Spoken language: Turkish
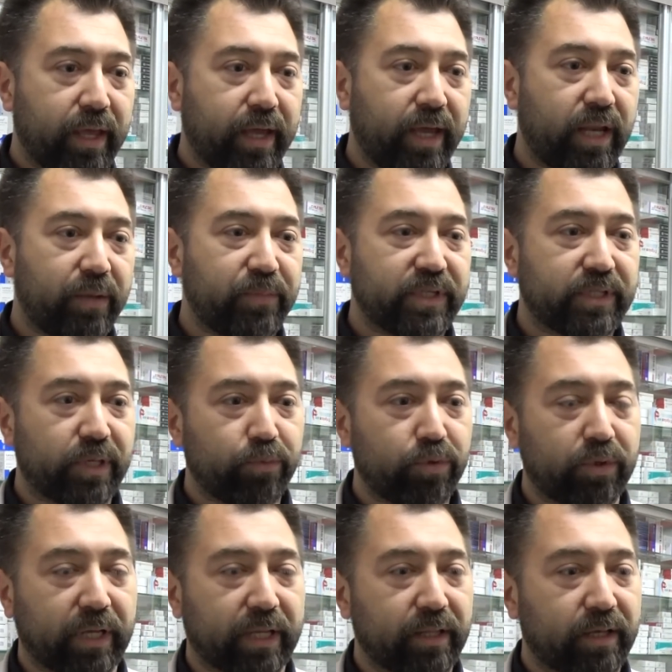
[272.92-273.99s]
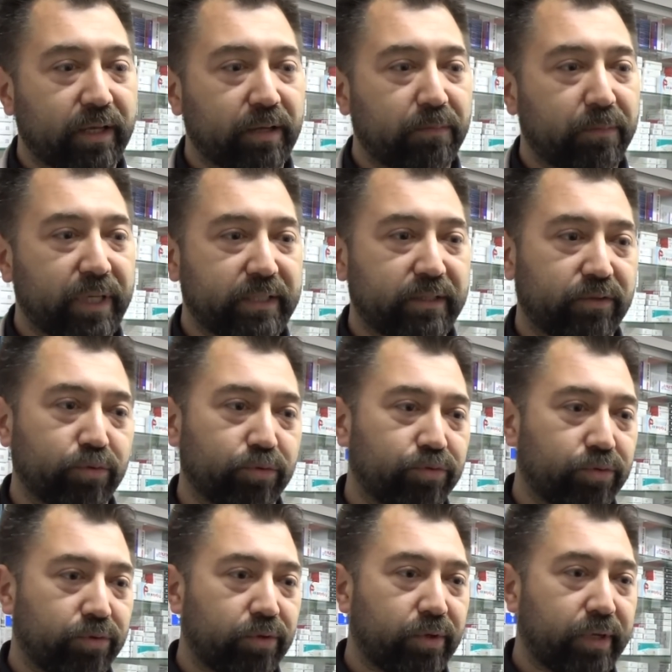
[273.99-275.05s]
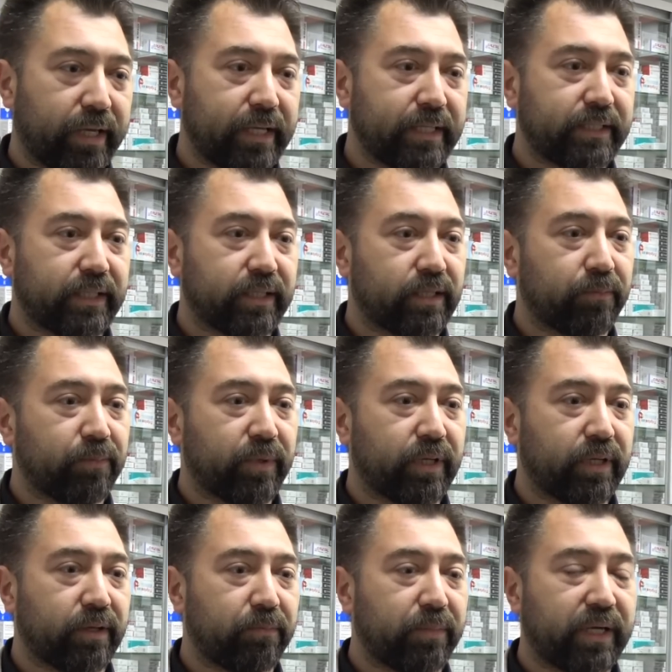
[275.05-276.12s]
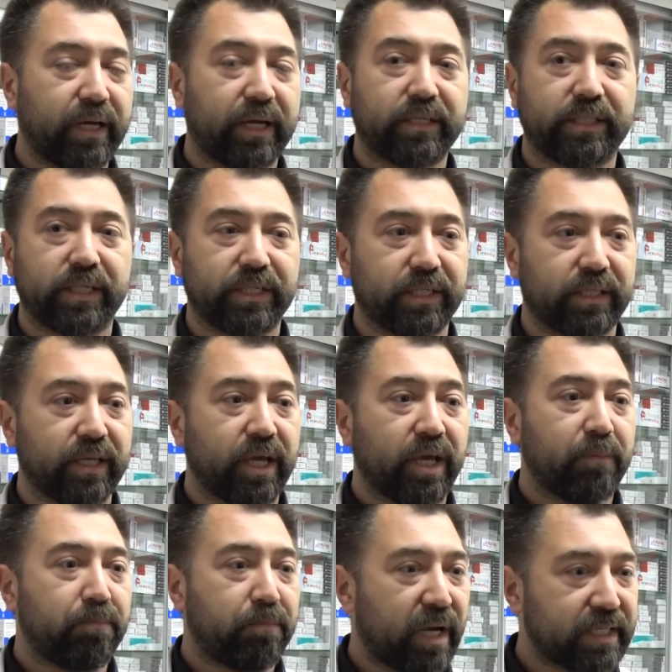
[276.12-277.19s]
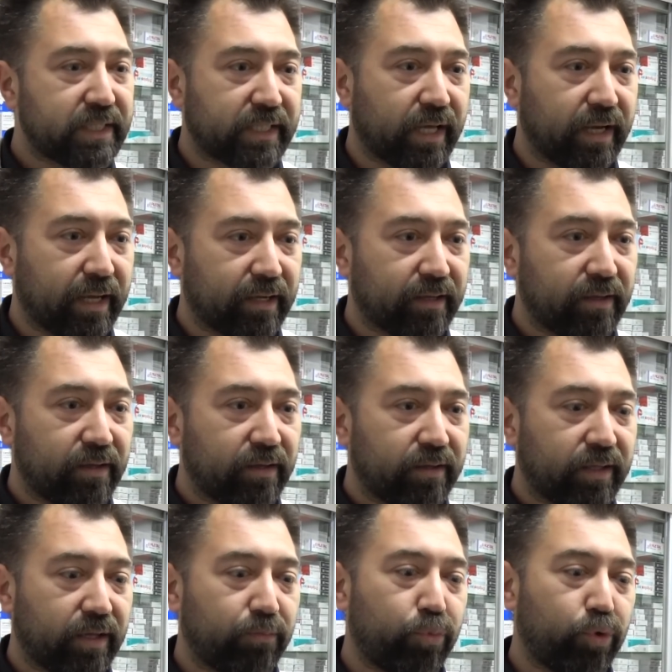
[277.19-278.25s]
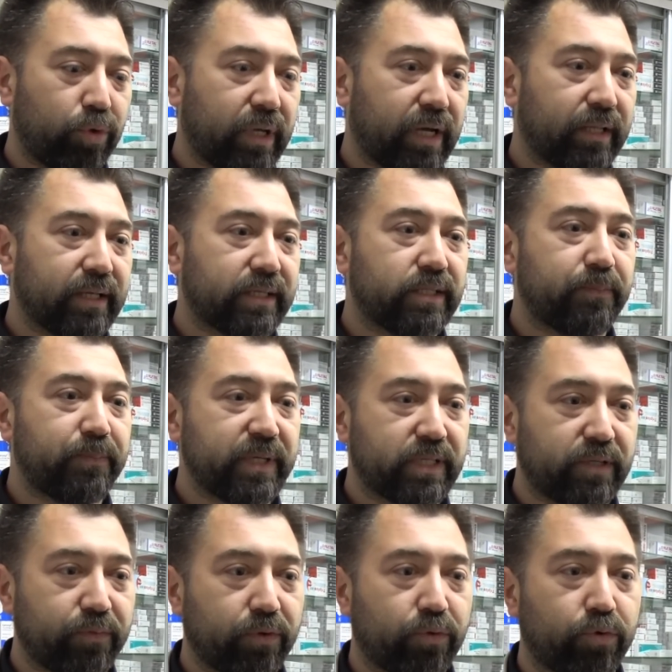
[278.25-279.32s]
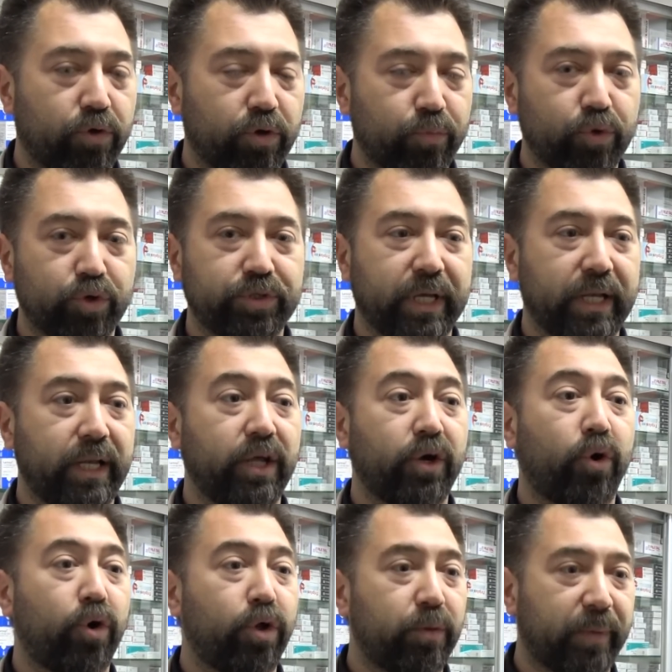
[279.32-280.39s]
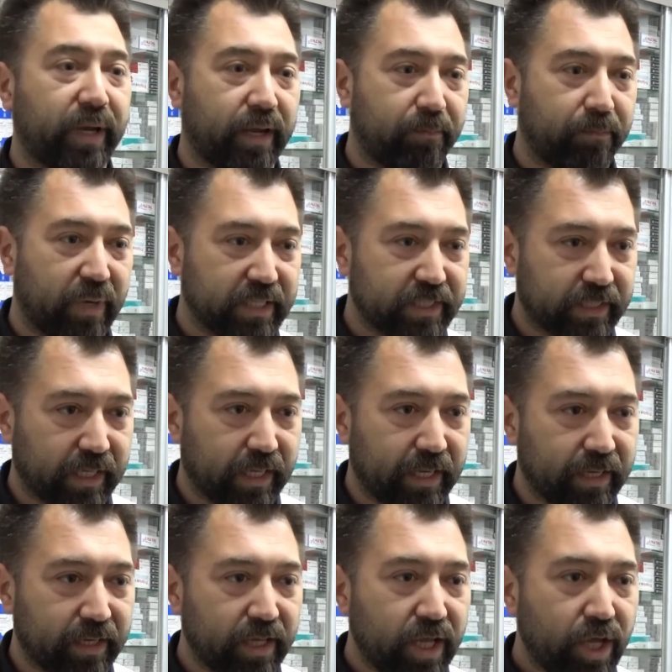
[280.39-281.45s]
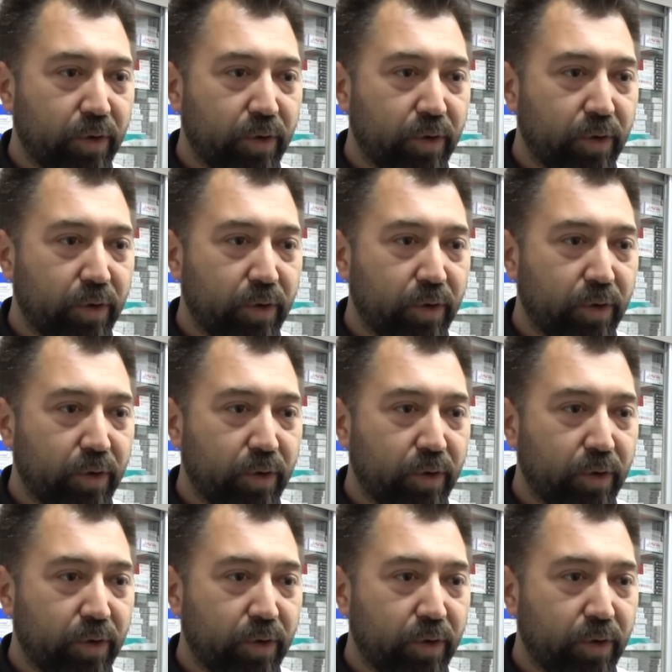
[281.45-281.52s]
Elimizde bulunan e, basit usul eski tip e, birkaç çeşit maskeler, Tabi bunlar da spesifik koruma özelliği olmayan maskeler.